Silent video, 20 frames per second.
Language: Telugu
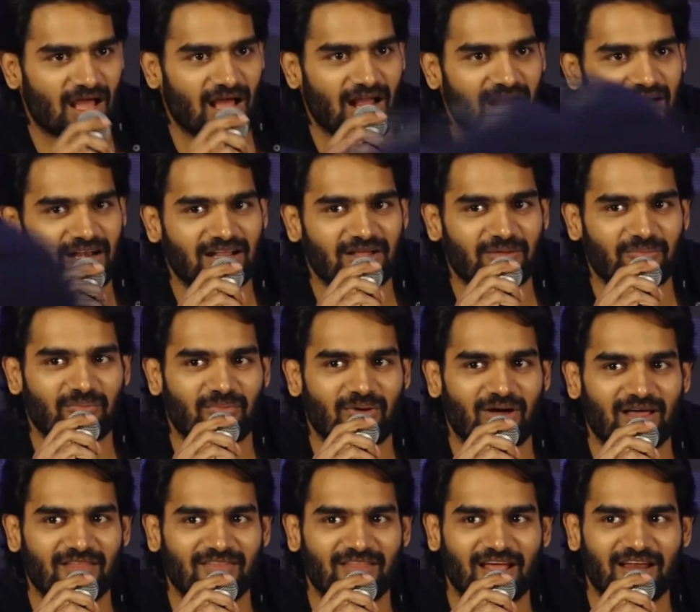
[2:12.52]
అంటే
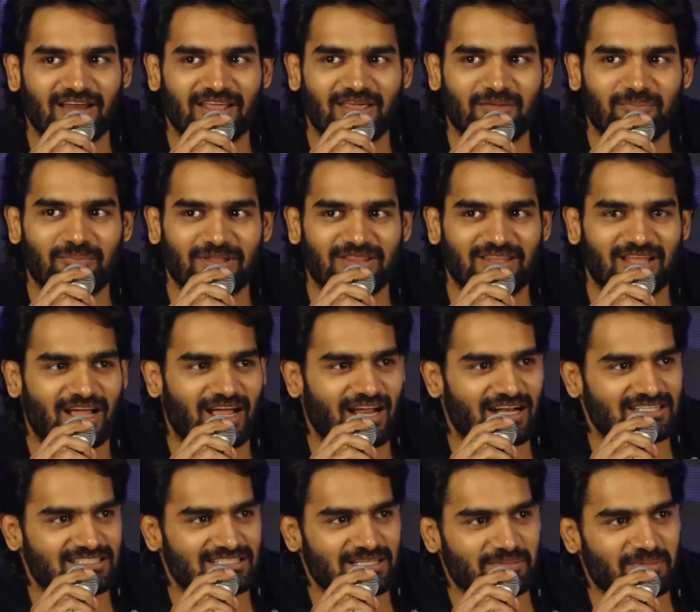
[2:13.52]
దానికి పెద్ద
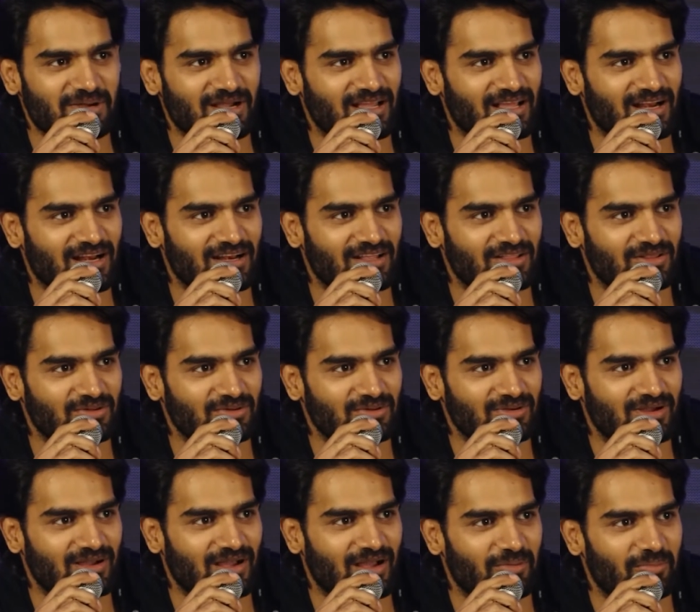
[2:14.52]
గట్స్ ఏం అక్కర్లేదు
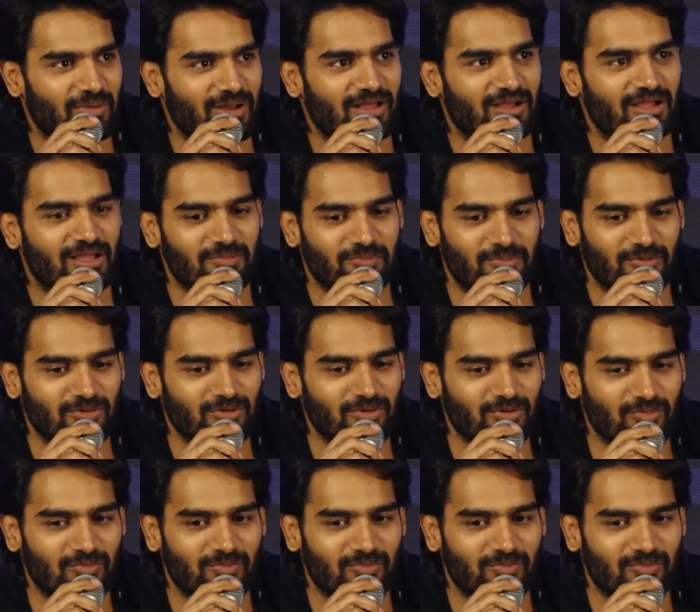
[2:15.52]
మనకిప్పుడు